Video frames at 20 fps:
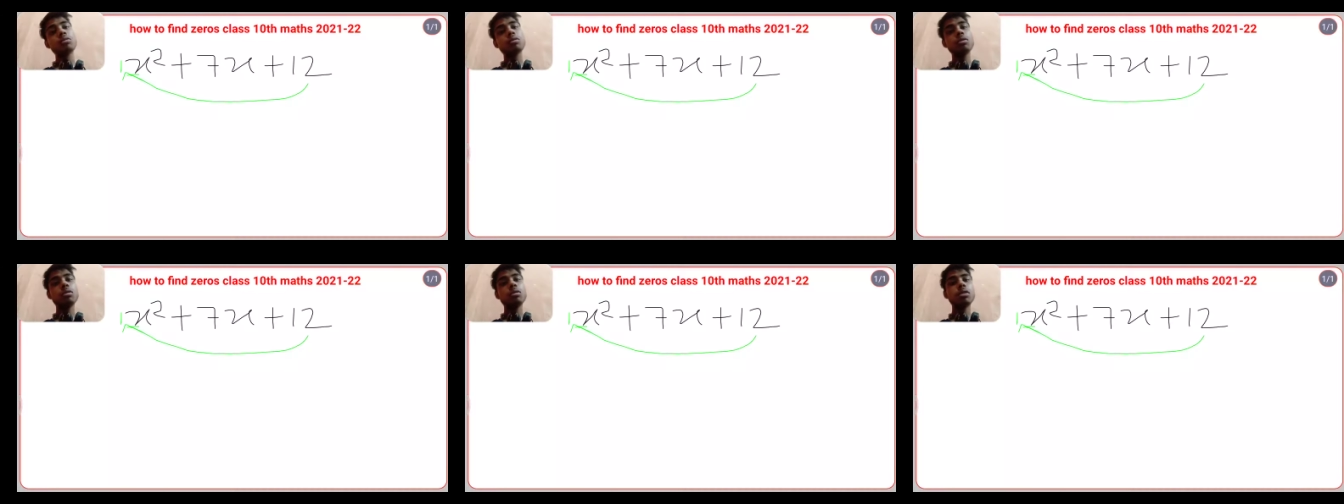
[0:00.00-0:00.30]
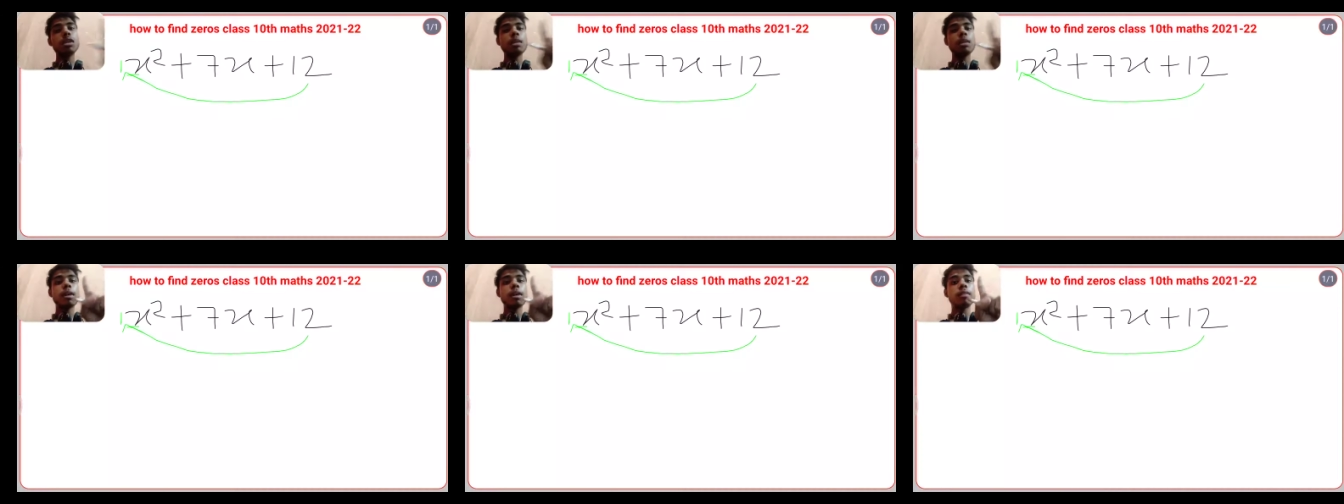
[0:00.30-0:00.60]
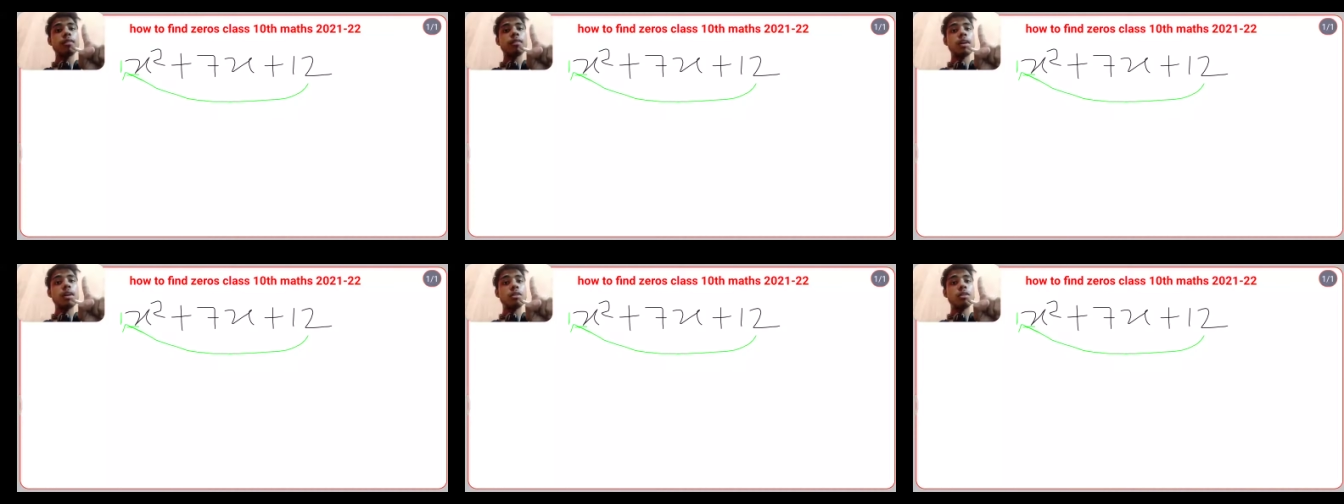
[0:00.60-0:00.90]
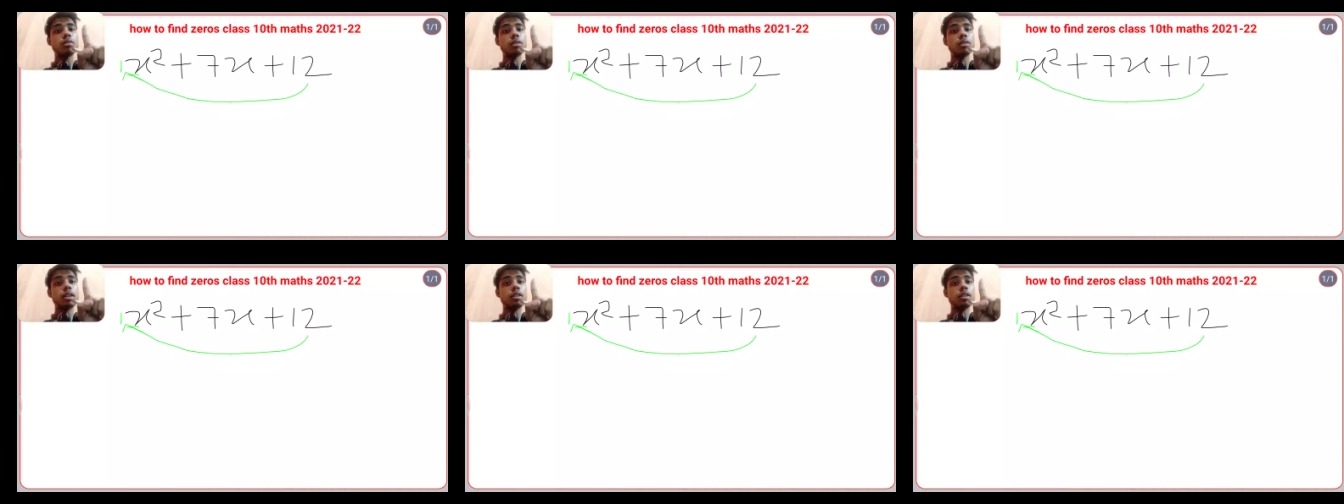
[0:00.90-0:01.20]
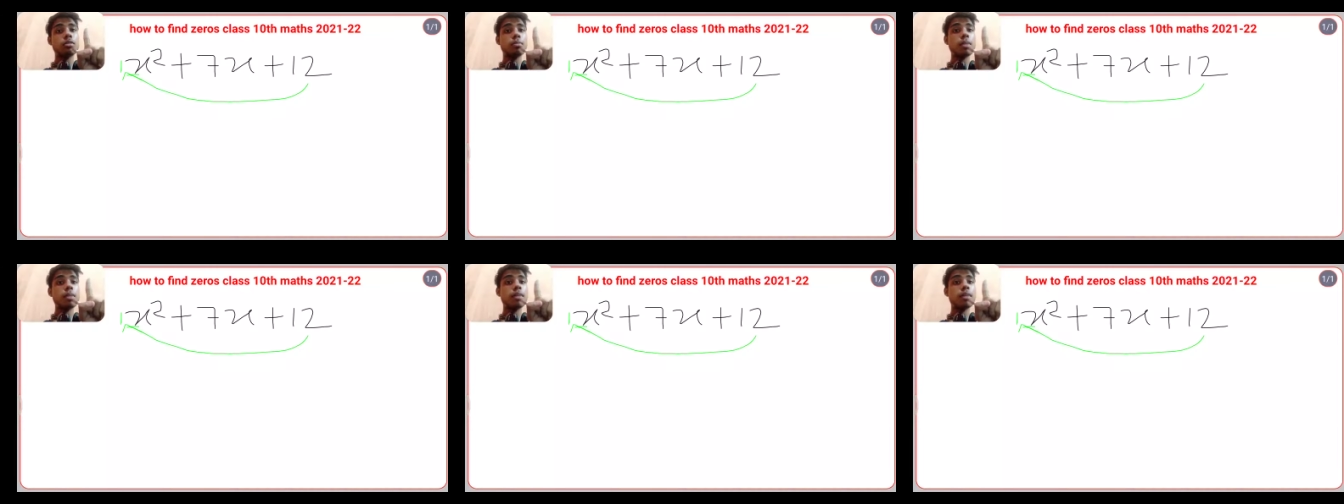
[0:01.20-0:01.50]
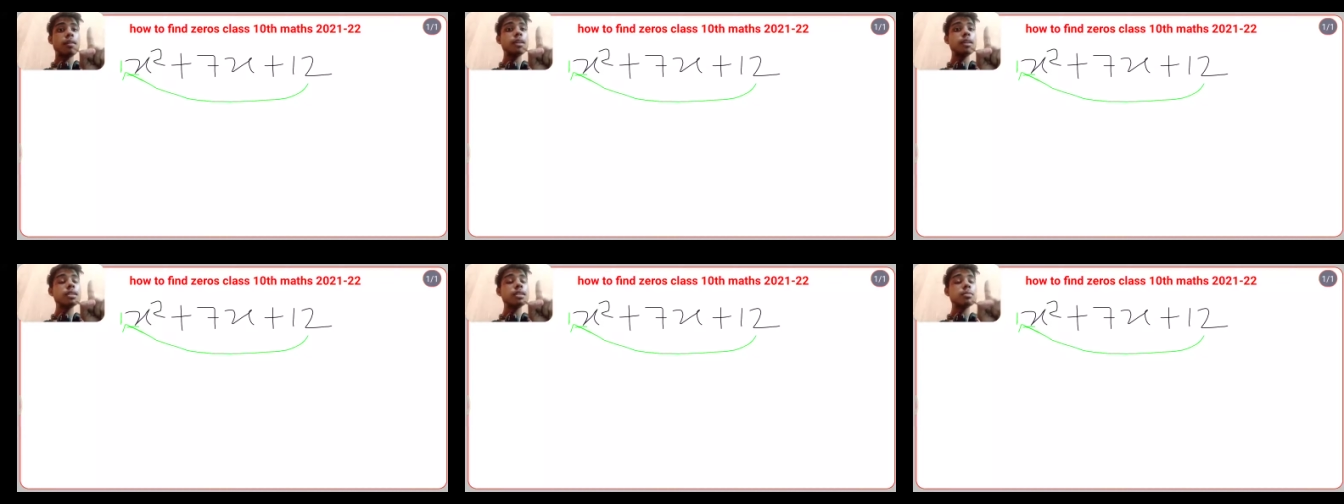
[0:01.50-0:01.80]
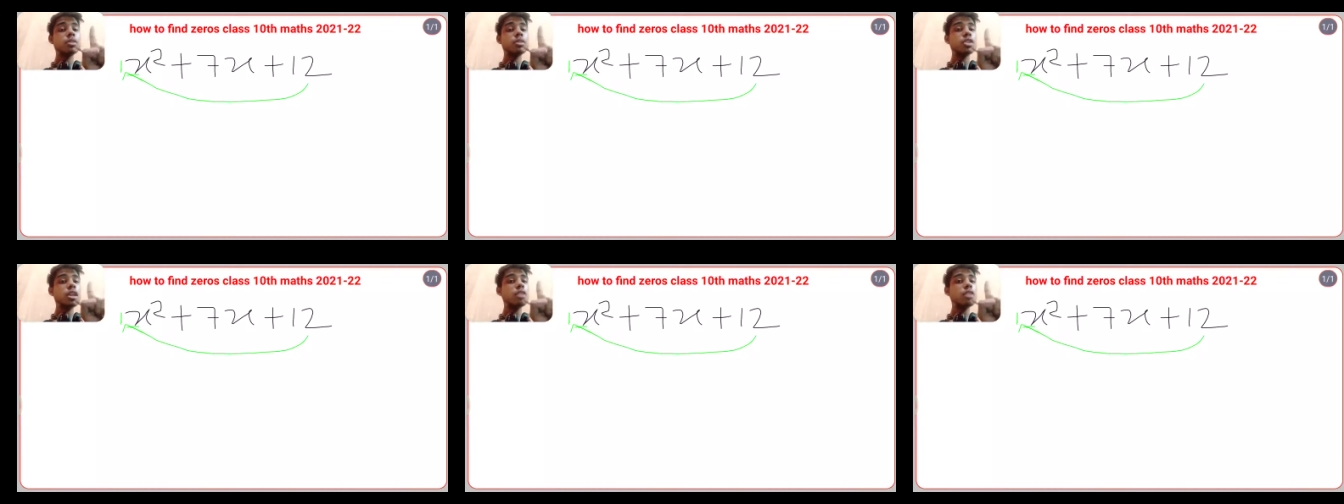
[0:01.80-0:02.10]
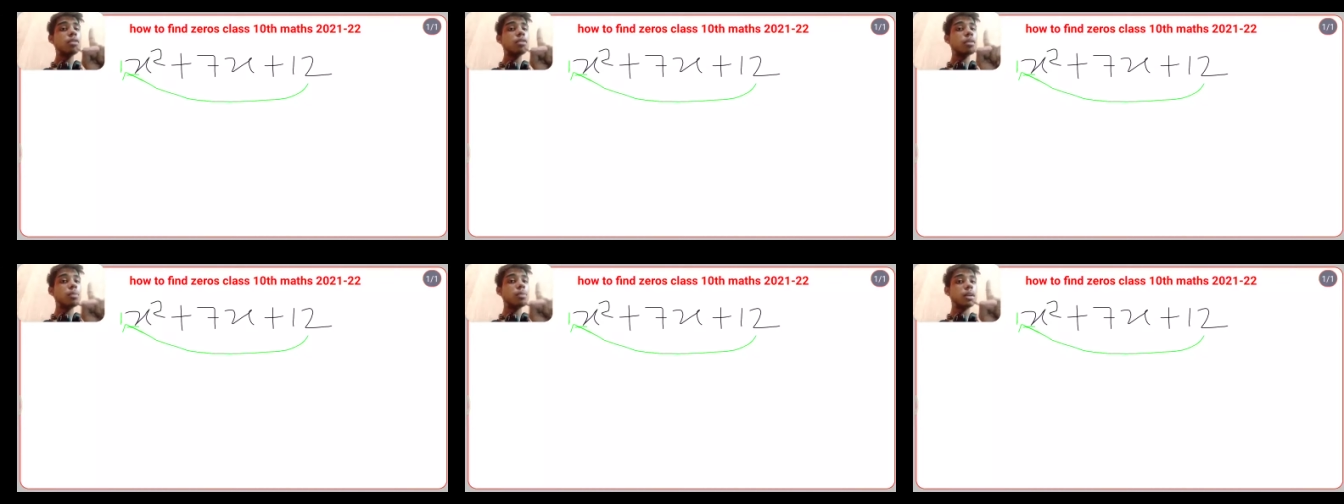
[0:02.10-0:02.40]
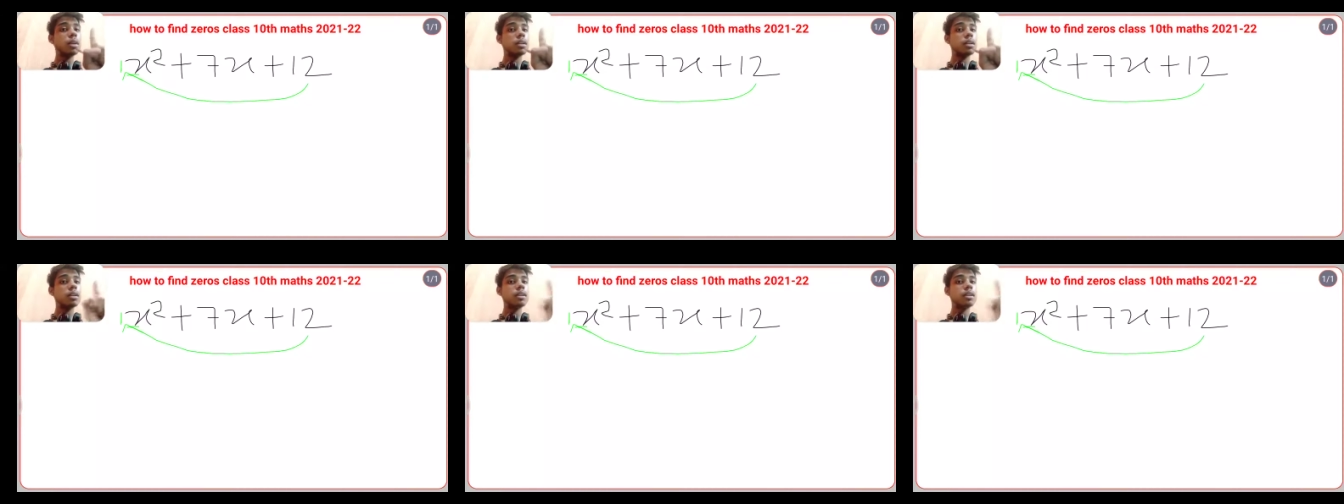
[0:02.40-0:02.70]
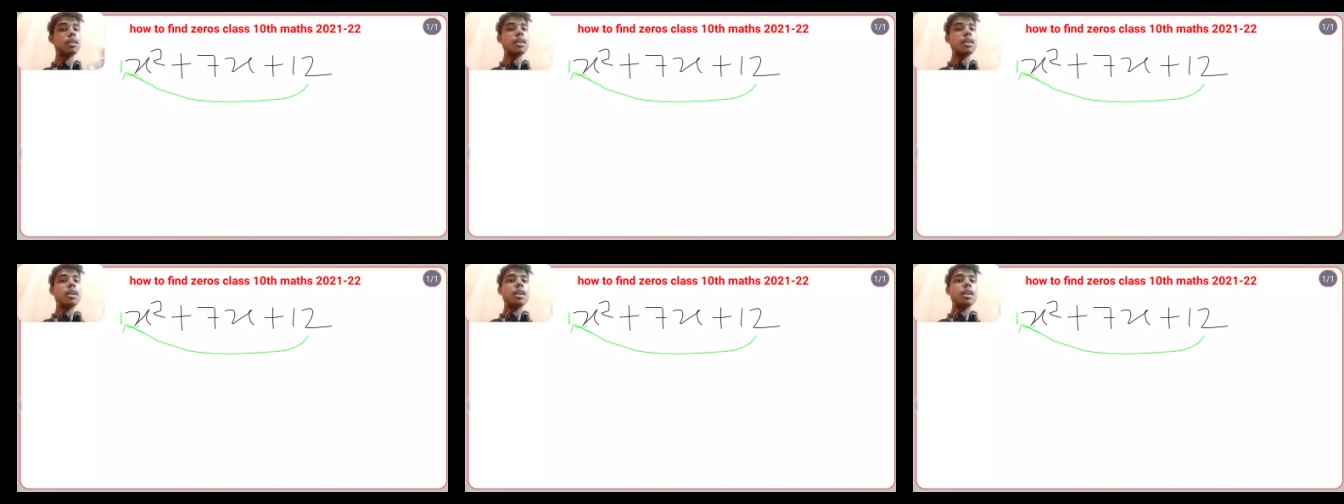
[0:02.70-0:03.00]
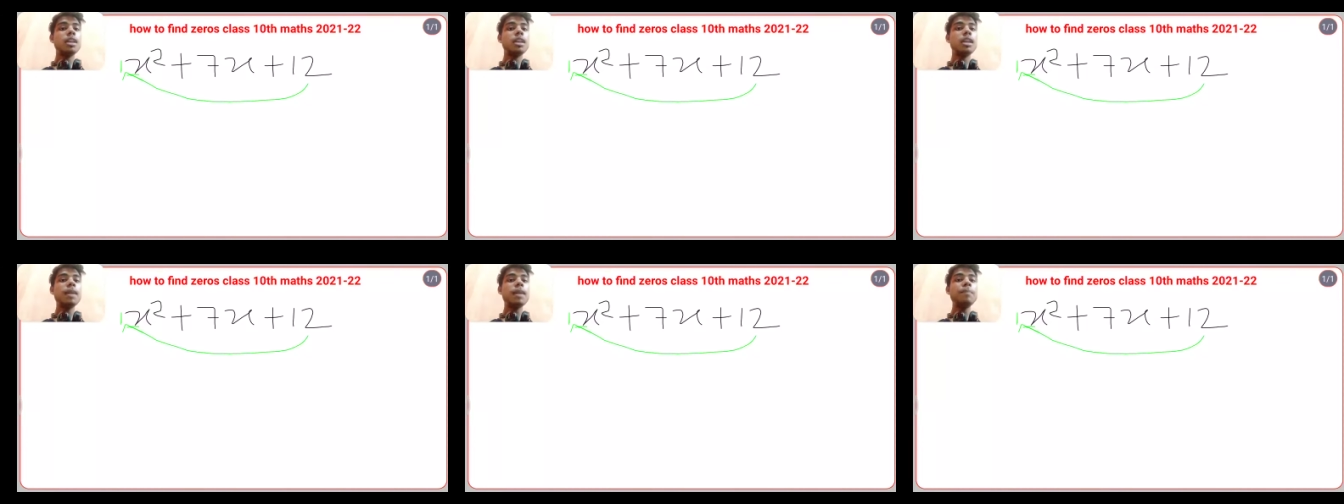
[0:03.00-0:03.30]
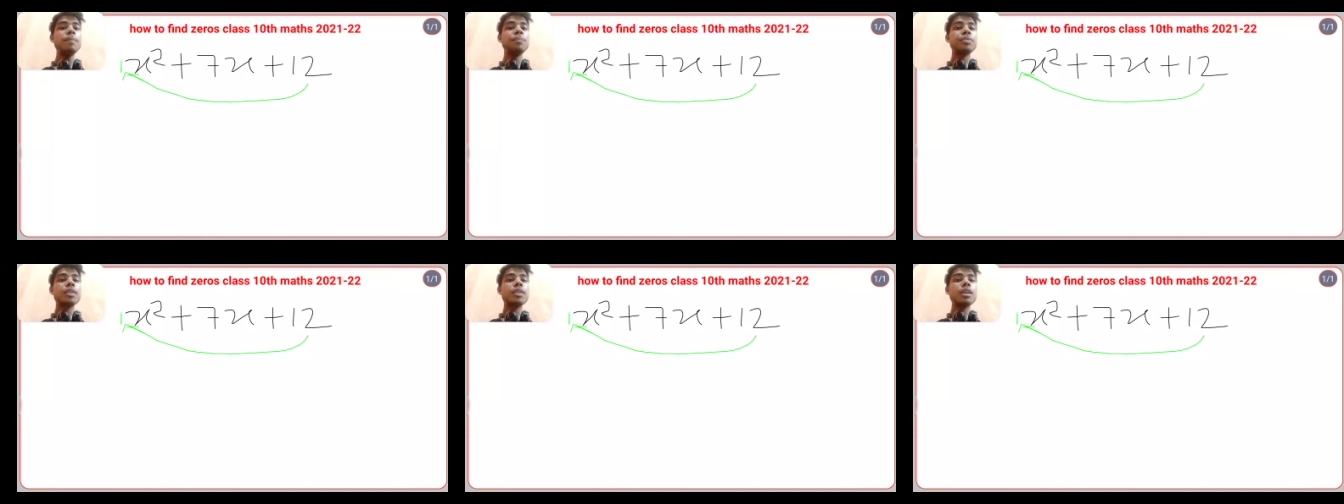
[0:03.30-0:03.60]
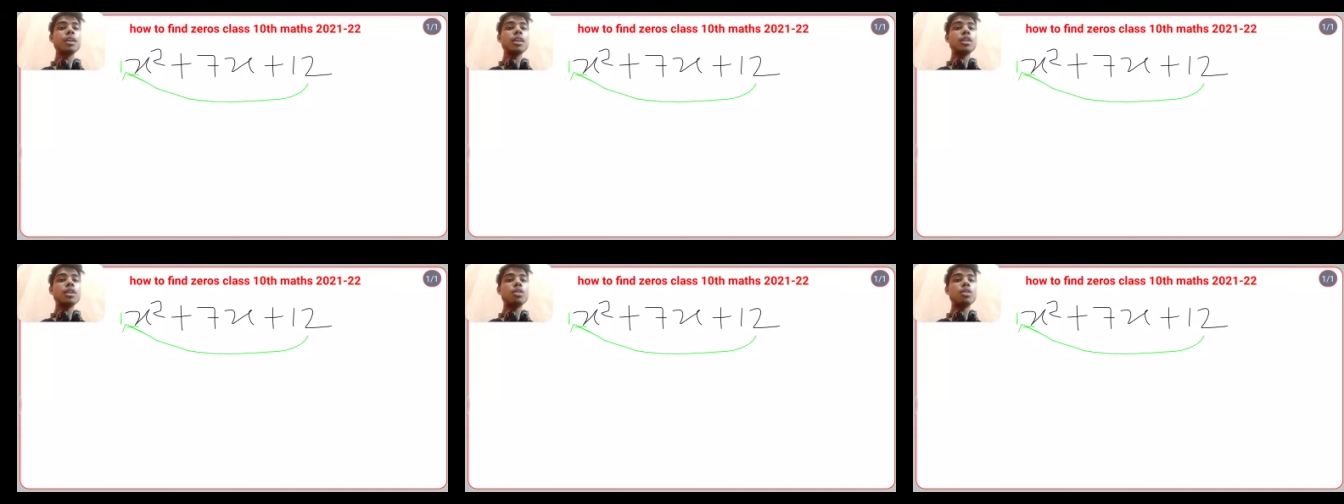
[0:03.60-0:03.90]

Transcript: कौन होता है भगवान होता है तो भगवान समझ जाइए ओनली वन ठीक है तो